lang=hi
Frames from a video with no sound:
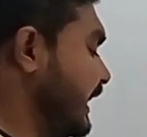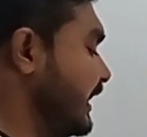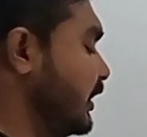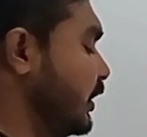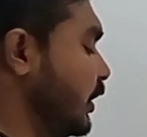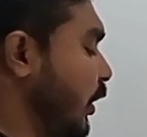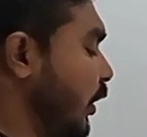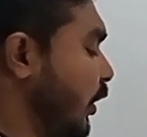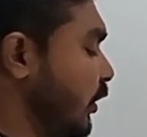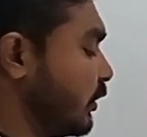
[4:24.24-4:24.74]

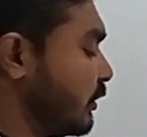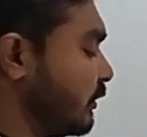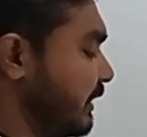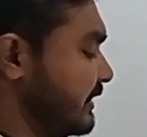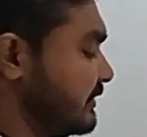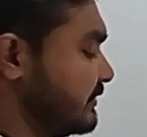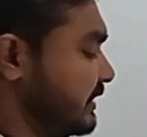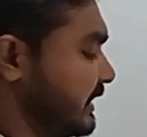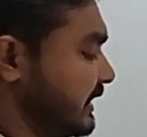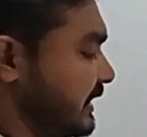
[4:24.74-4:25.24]
लॉन्ग
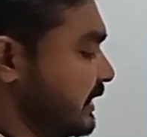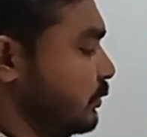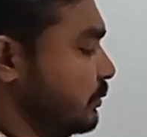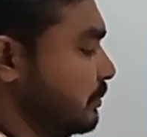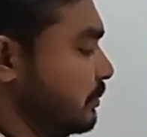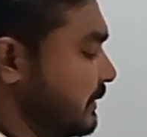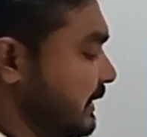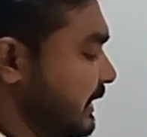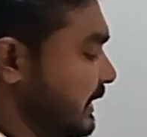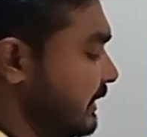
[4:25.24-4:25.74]
क्वेश्चन के
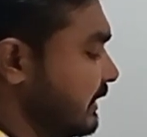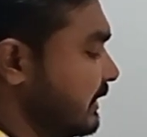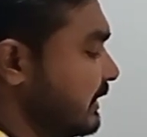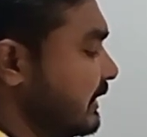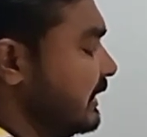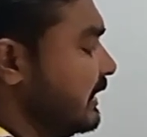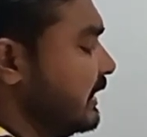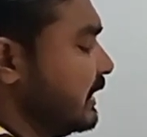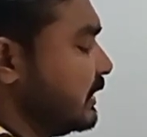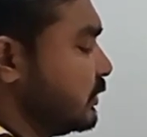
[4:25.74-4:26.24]
ऊपर
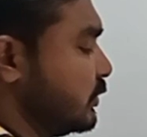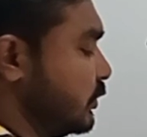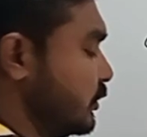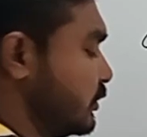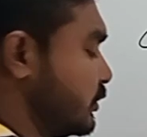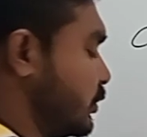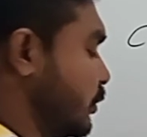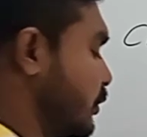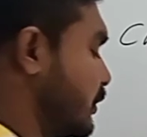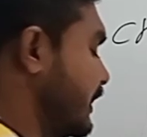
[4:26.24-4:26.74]
तो
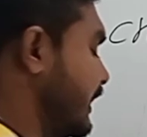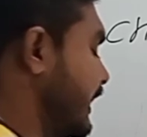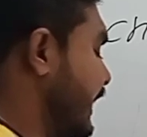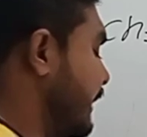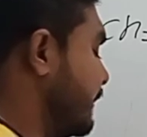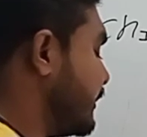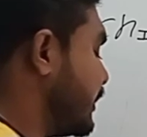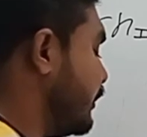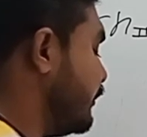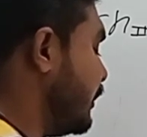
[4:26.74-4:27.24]
टोटल आपको
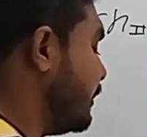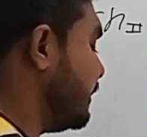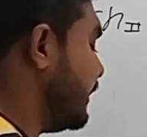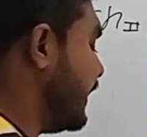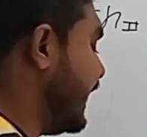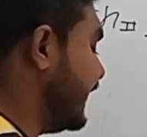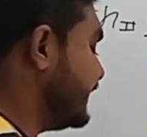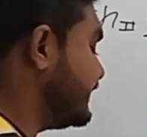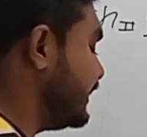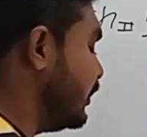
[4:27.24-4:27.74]
वो
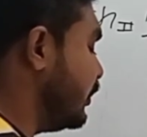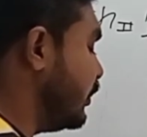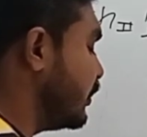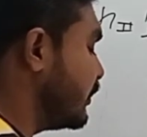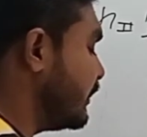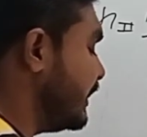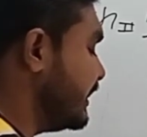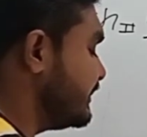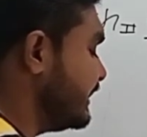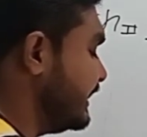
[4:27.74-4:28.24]
पाँच लॉन्ग
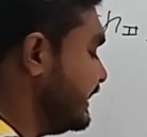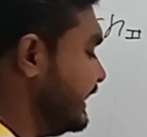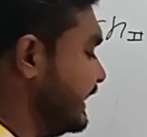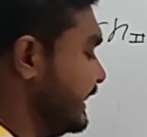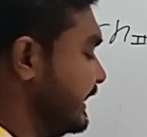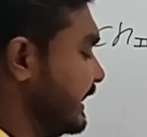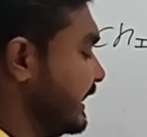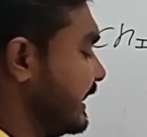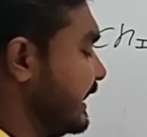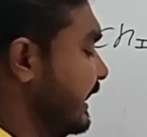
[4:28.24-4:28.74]
क्वेश्चन दे
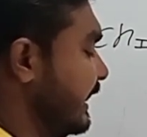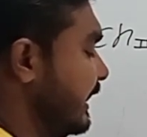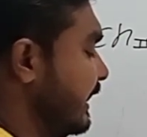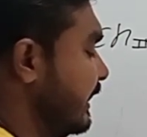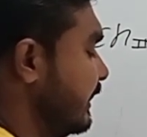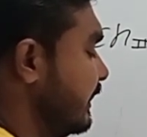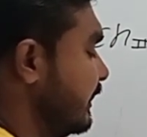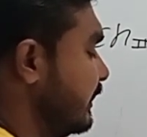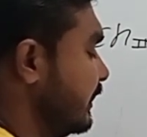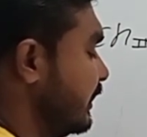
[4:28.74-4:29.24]
देगा
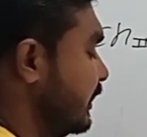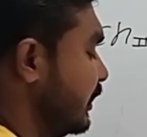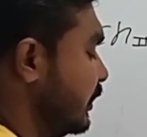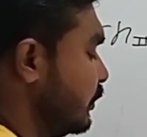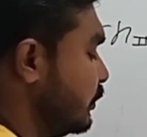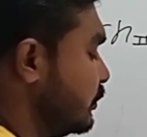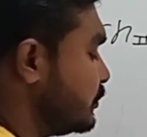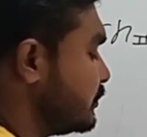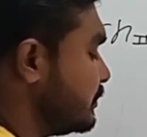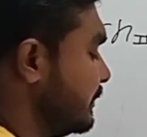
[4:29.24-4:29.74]

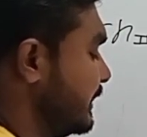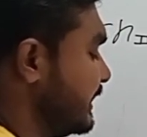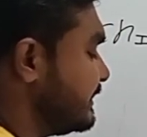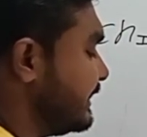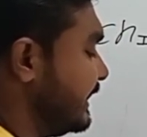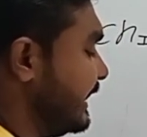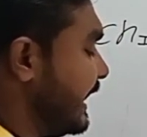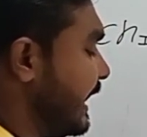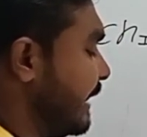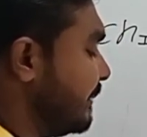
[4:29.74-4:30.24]
उसमें से
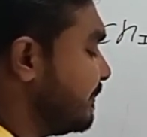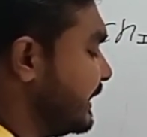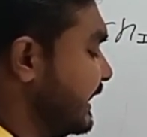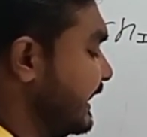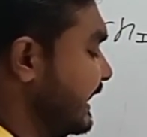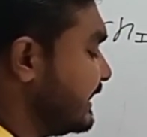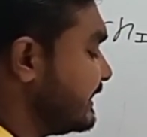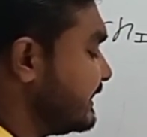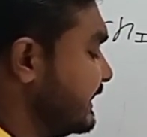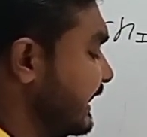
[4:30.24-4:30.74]
आपने ना
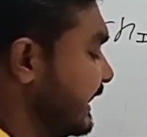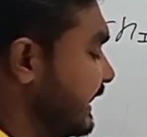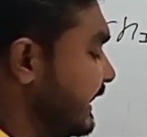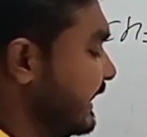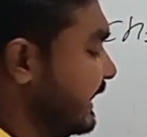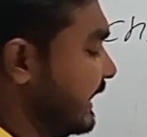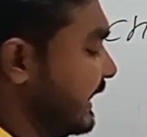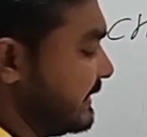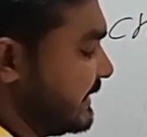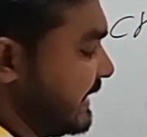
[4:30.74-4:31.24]
थ्री
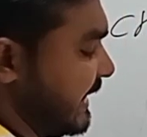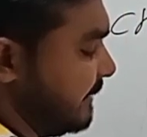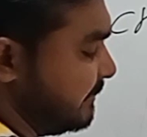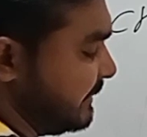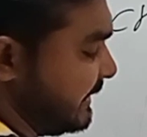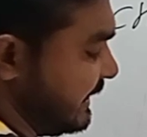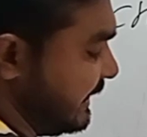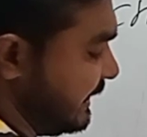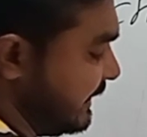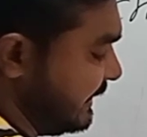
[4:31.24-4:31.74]
अटैम्प्ट
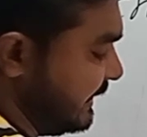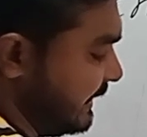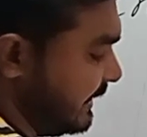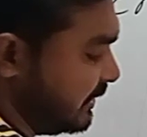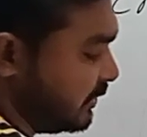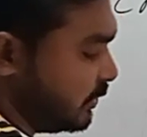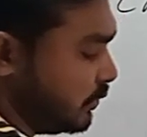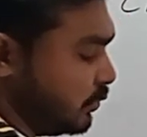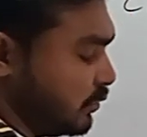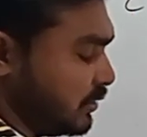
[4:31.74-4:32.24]
करने हैं
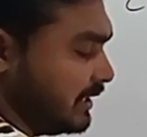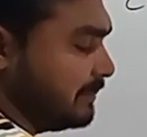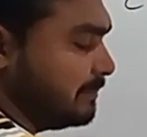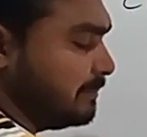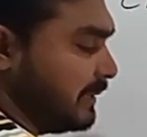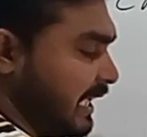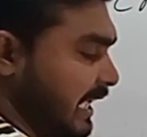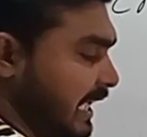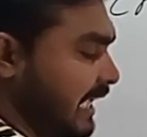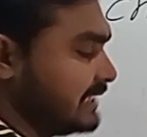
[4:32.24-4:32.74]
टोटल
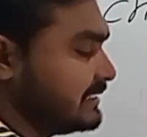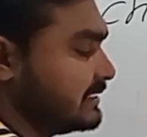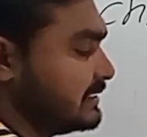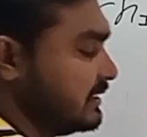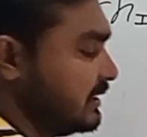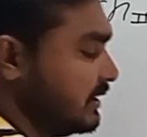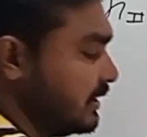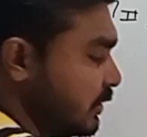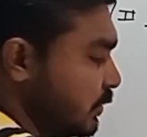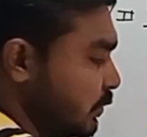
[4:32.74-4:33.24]
पाँच
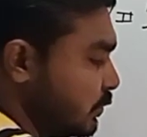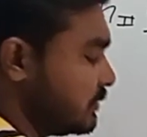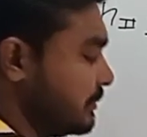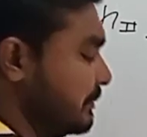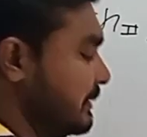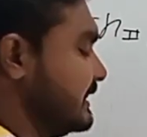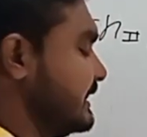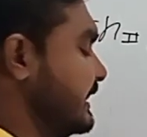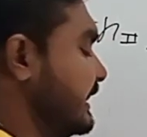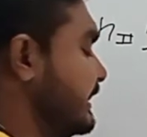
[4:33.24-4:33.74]
उसमें
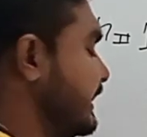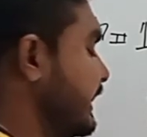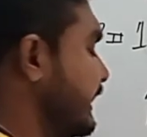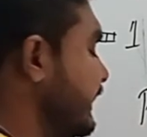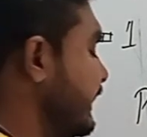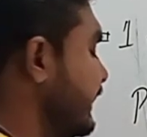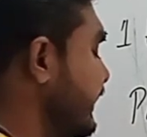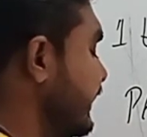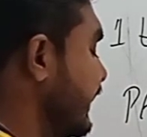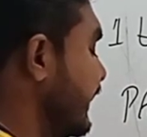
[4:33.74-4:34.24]
से थ्री
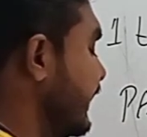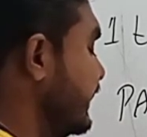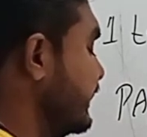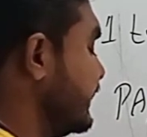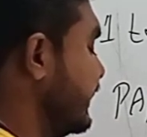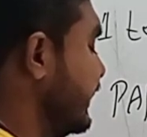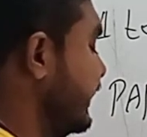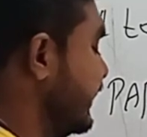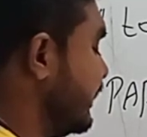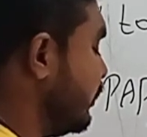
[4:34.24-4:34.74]

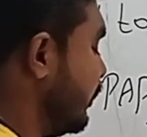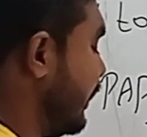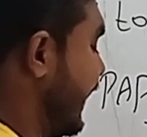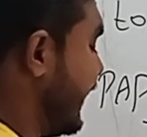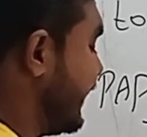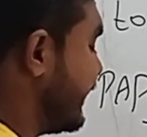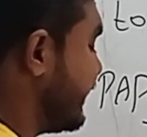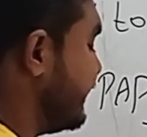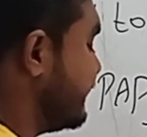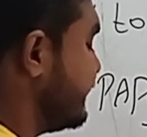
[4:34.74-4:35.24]
थ्री को आठ
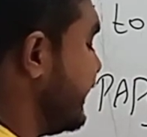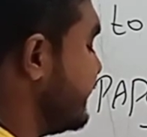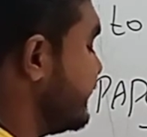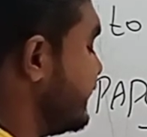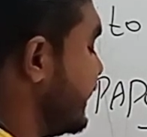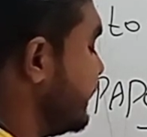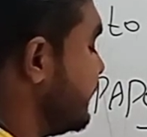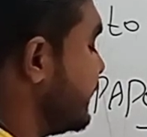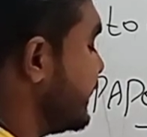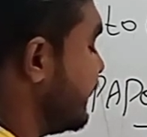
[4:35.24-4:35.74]
के साथ ज़रब
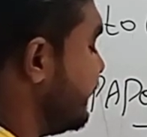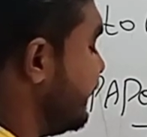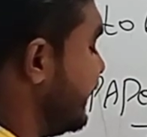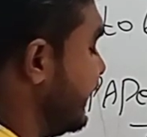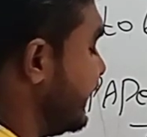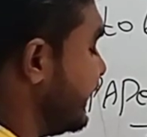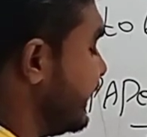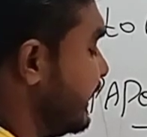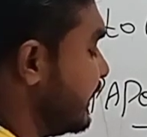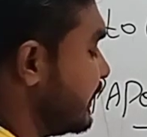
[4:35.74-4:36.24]

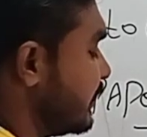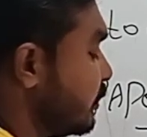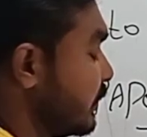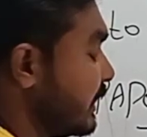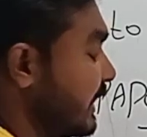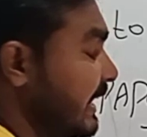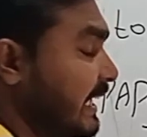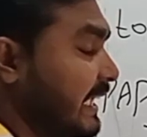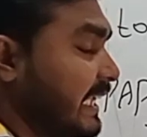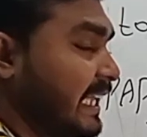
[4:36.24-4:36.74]
करवाएंगे क्योंकि
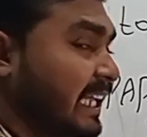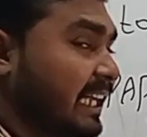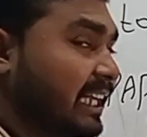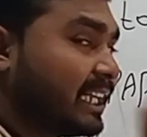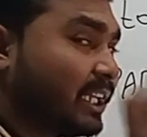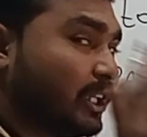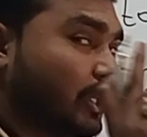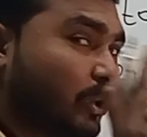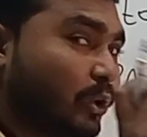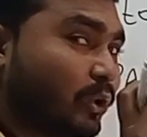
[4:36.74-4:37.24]
एक
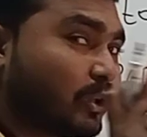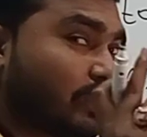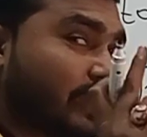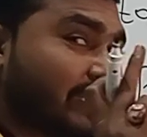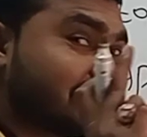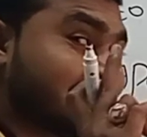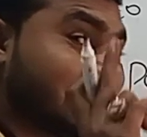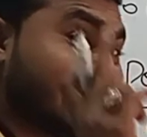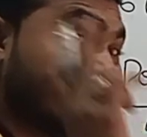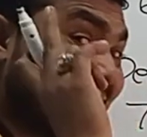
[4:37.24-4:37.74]
लॉन्ग क्वेश्चन
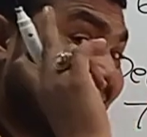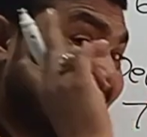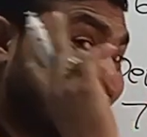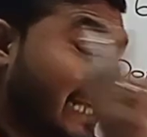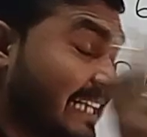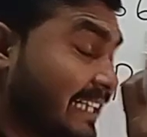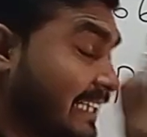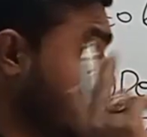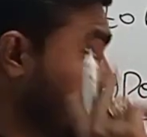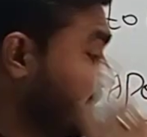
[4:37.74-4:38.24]
आठ
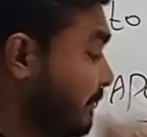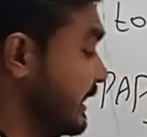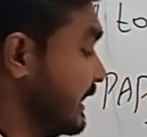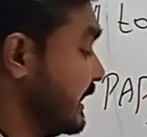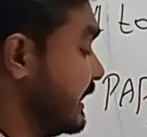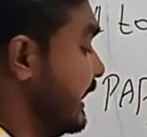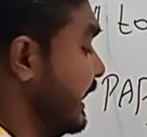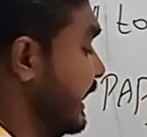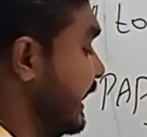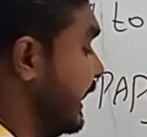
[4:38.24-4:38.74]
नंबर का है